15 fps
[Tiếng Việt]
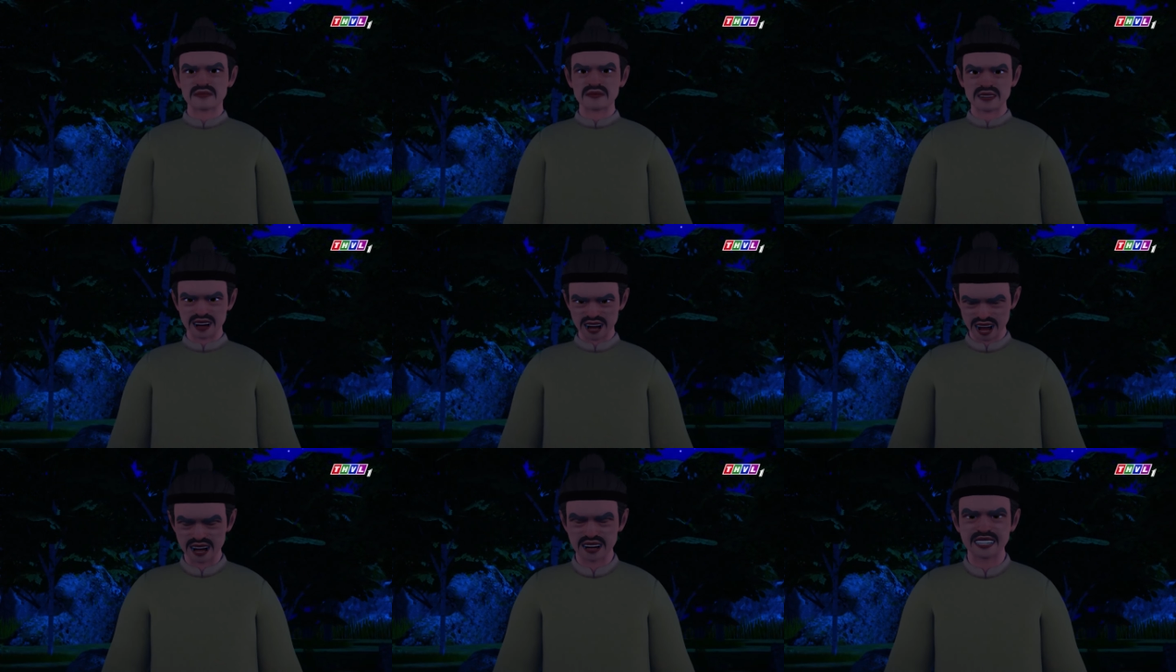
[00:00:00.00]

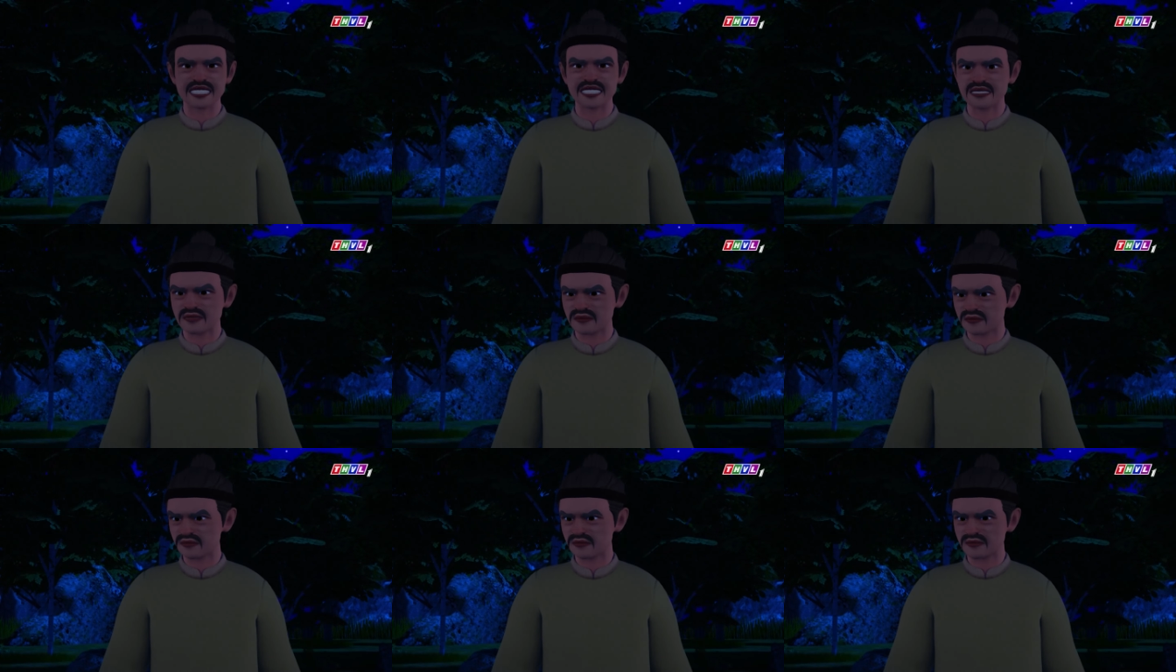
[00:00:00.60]
Lạ thật.
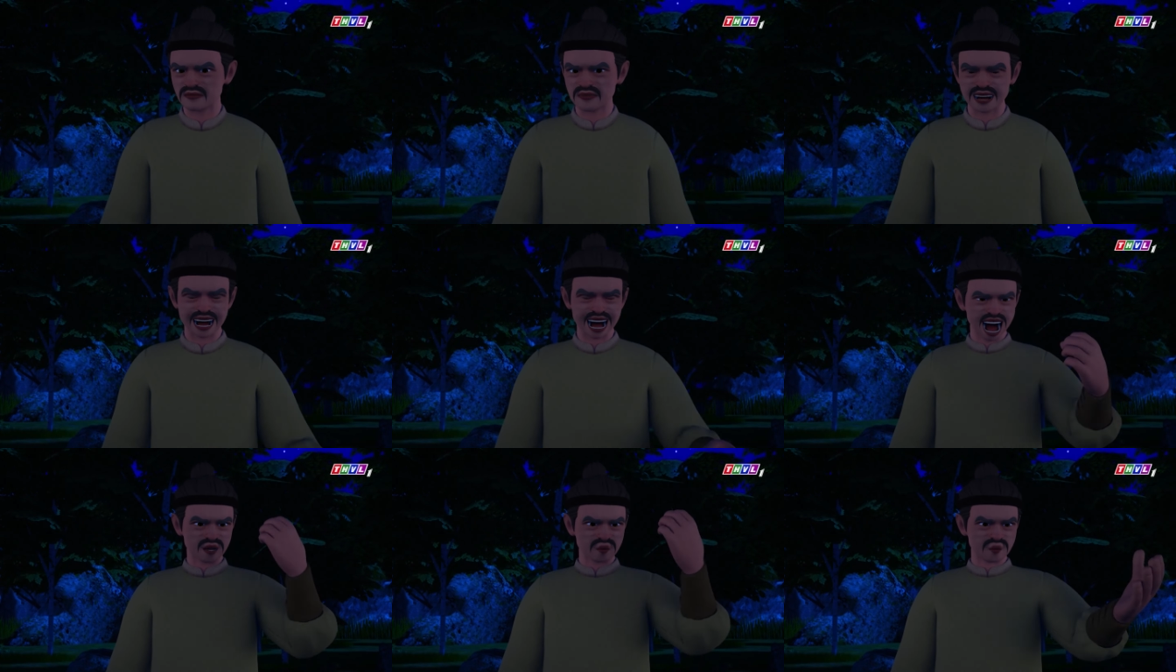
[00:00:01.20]
Vết
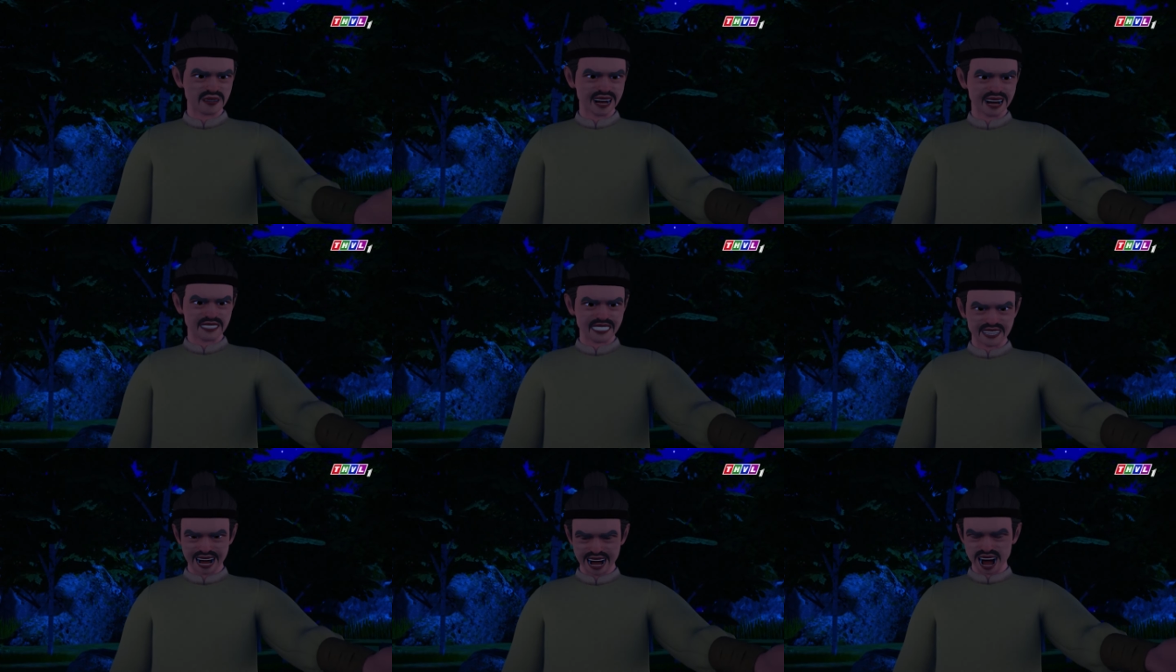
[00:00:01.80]
máu chỉ
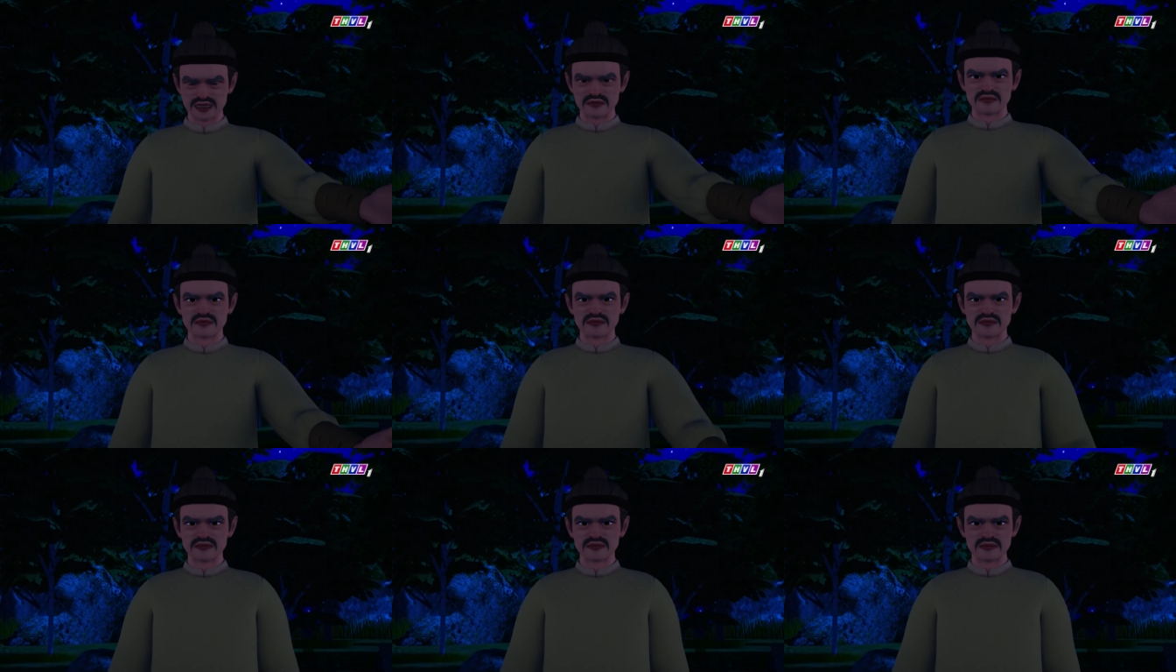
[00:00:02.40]
dừng ở đây.
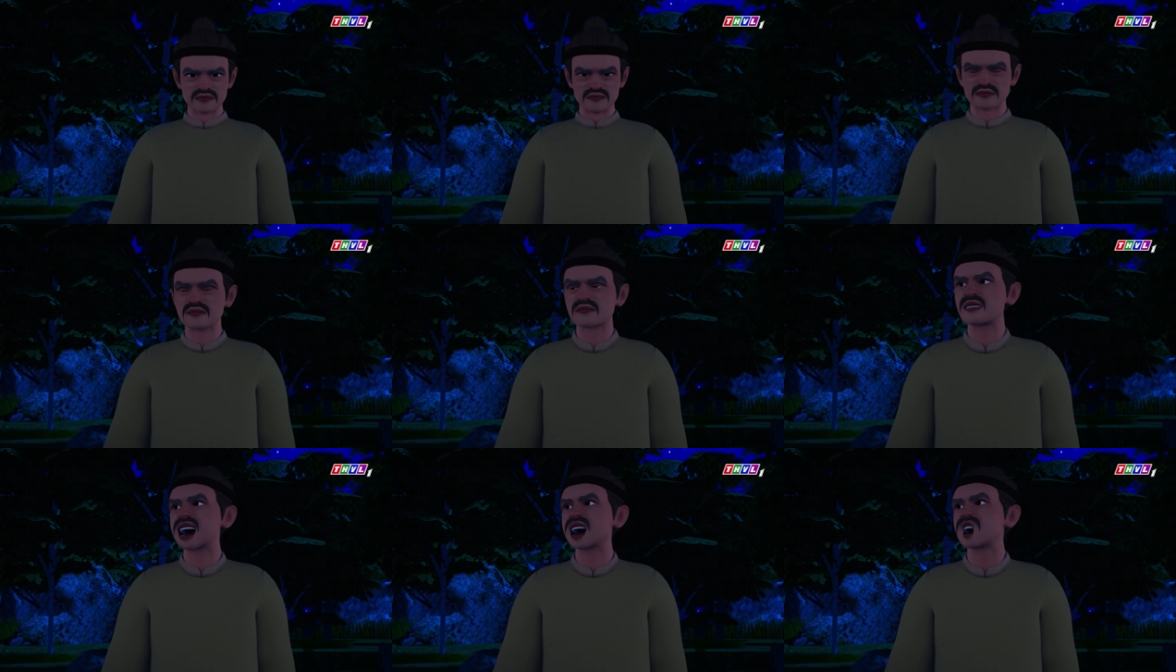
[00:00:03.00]

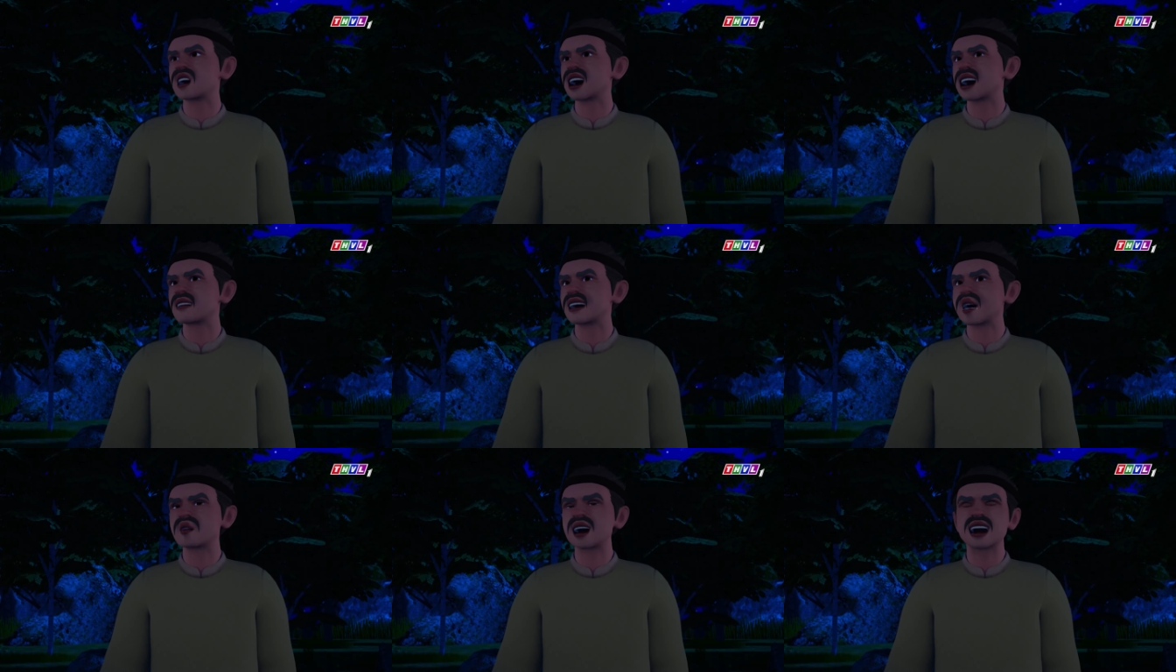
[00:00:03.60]
Vậy con Tắc
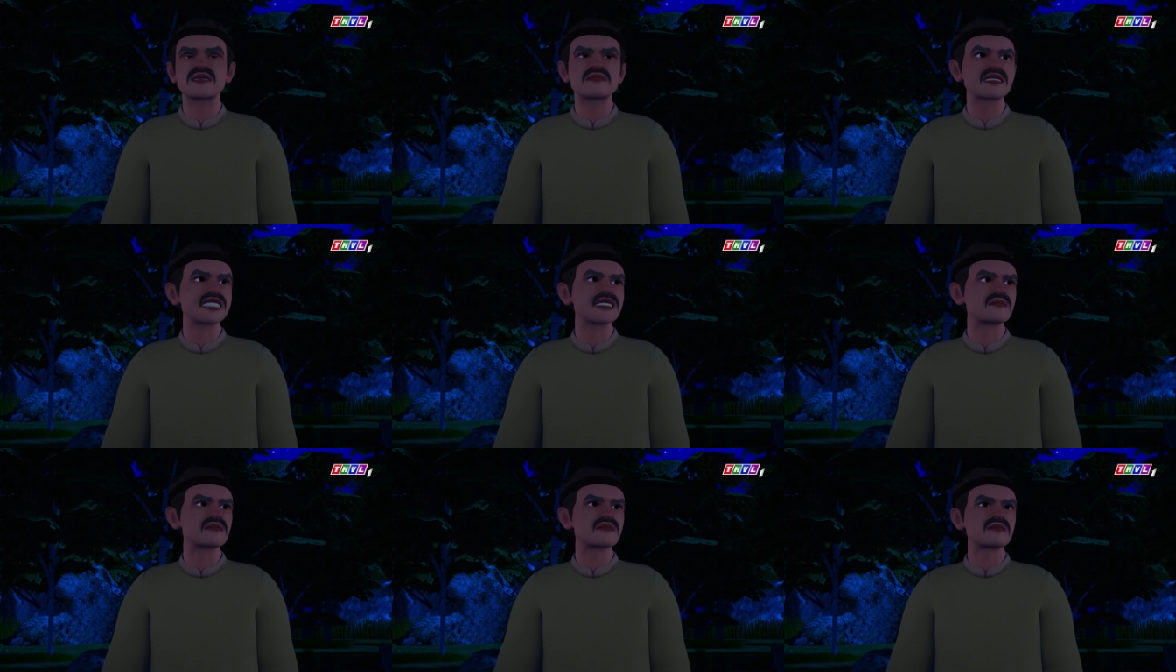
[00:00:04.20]
Kè qua
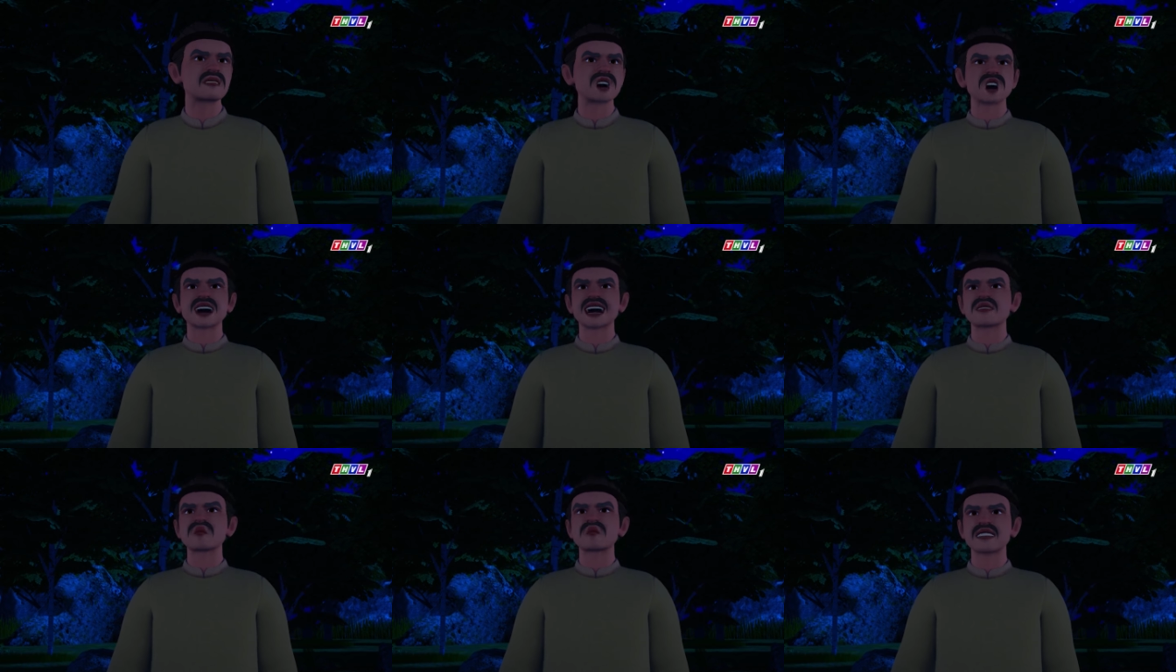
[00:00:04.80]
kia trốn
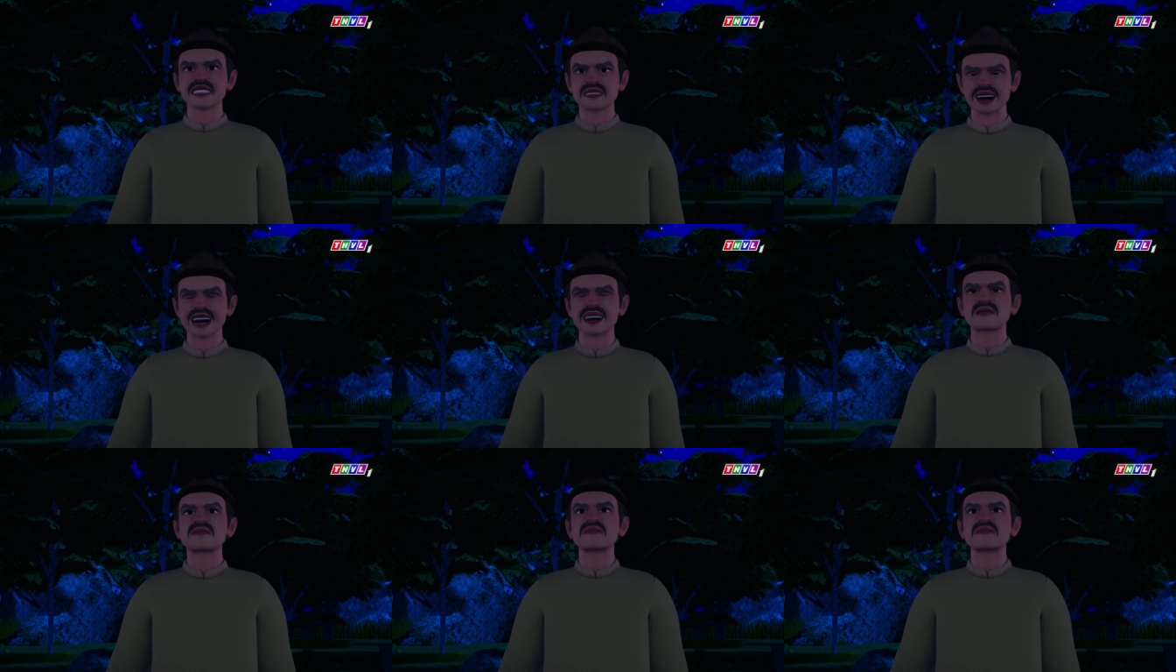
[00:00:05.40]
ở đâu được chứ?